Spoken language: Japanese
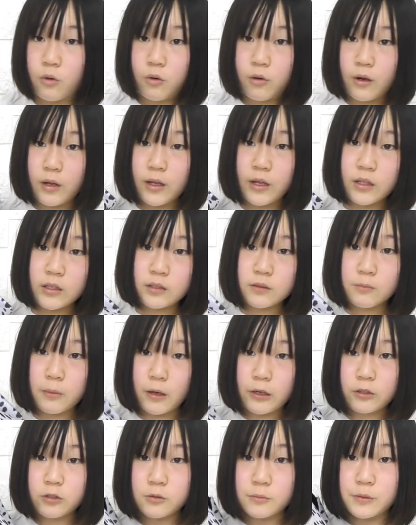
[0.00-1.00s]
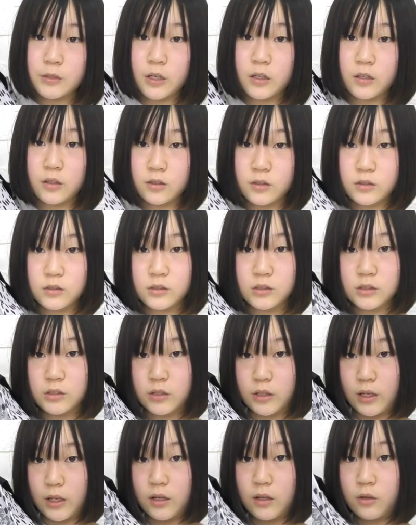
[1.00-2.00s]
保冷バッグみたいな感じん
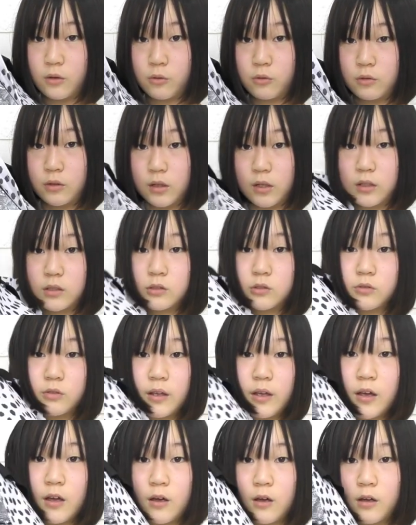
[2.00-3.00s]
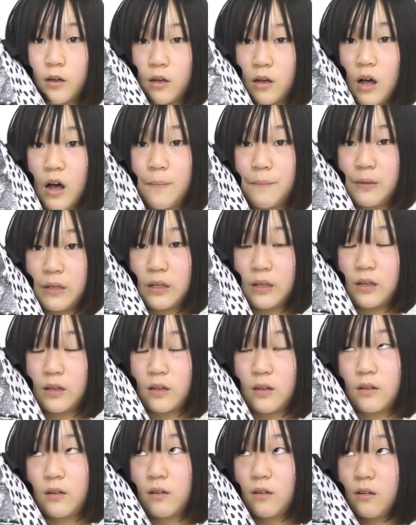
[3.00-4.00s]
ね、うん、こんな感じのねそう網
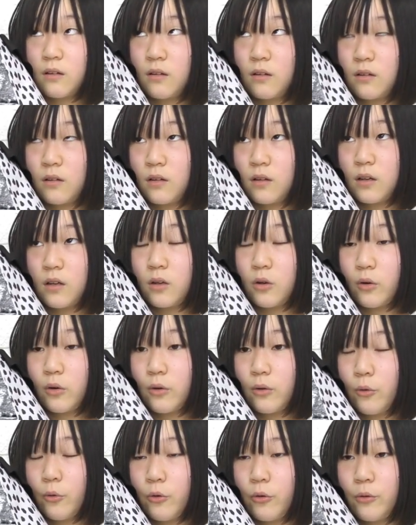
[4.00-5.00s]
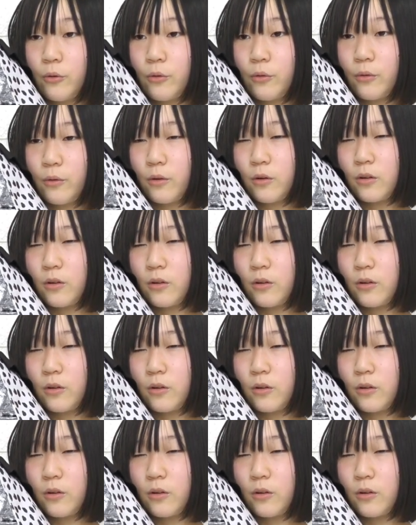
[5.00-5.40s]
お